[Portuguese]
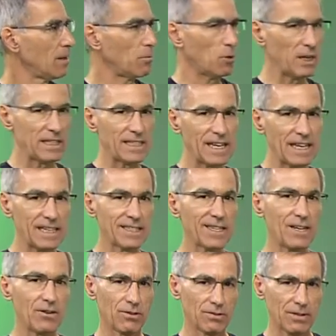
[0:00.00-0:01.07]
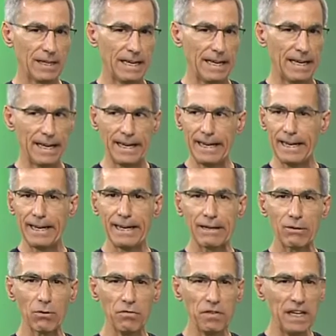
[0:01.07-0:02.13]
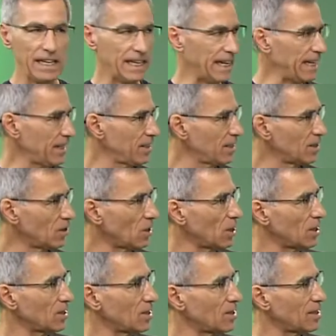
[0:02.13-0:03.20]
Por essa razão, é conveniente nós